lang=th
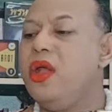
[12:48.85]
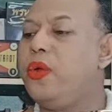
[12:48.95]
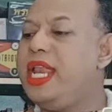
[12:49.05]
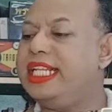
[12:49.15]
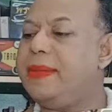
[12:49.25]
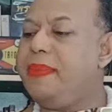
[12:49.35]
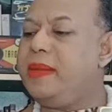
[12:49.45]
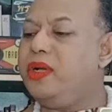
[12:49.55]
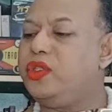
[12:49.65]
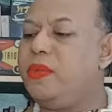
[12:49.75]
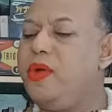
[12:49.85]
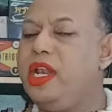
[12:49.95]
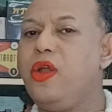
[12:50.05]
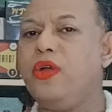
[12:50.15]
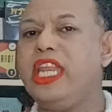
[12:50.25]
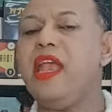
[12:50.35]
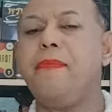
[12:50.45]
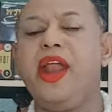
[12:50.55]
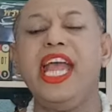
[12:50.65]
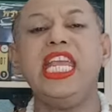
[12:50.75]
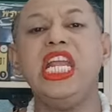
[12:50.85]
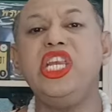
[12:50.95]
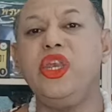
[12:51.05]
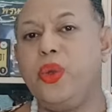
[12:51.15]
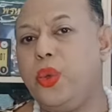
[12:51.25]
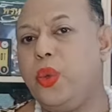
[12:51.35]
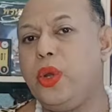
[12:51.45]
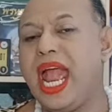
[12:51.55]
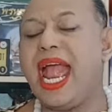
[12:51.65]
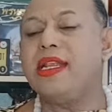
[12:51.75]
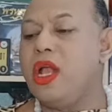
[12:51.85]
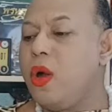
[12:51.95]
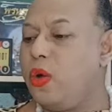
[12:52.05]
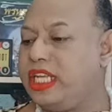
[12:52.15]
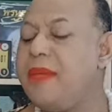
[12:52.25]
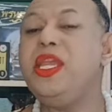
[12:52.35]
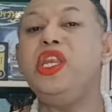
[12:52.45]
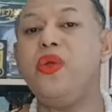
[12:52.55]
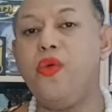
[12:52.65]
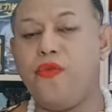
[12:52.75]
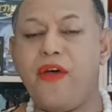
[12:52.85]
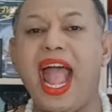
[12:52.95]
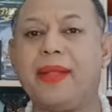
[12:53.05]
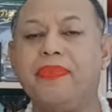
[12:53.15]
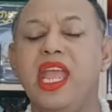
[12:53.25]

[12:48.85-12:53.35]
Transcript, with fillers: คุณอาจจะเปิดบทสวดมนต์องค์เทพพระฮินดูนะฮะองค์เทพฮินดูฟัง